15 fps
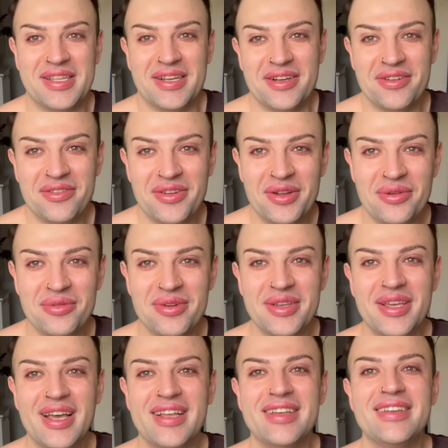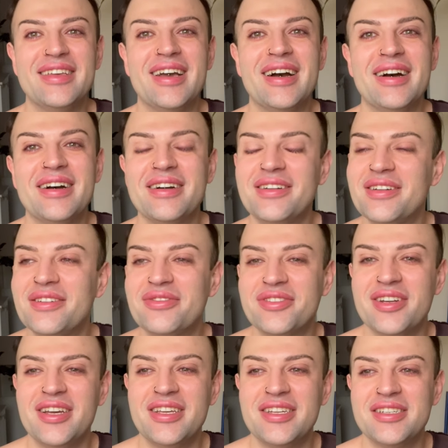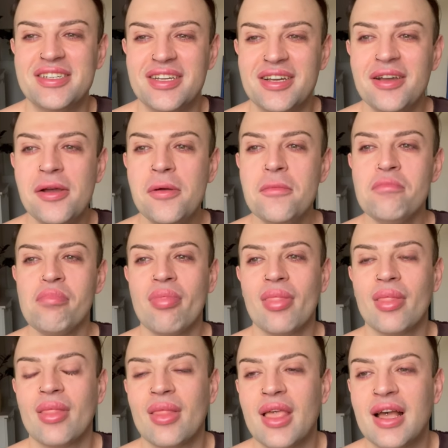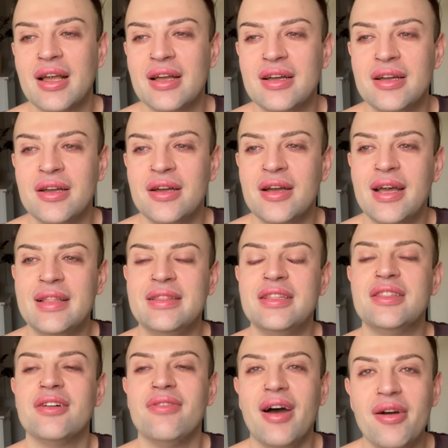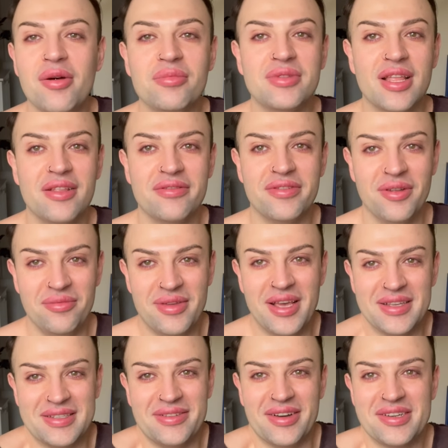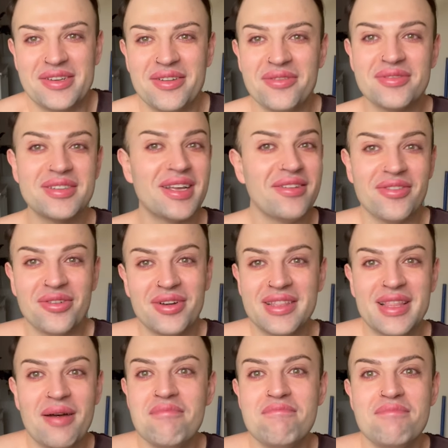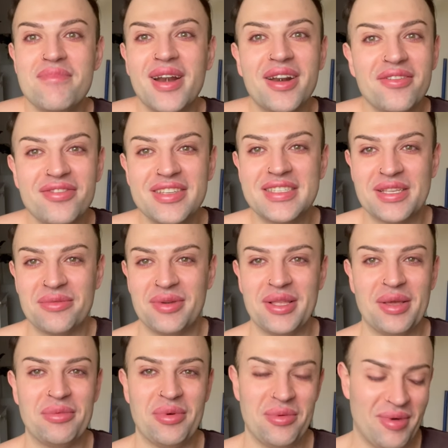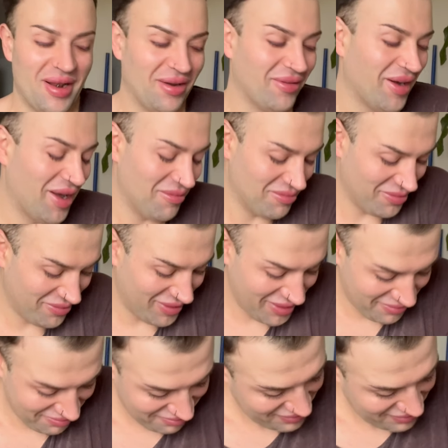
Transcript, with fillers: tego filmu. I ja, ja y, wczoraj jeszcze mm, y, edytowałem ten film, ja zobaczyłem, czy ja w ogóle tam brwi sobie nie pomalowałem, mówię.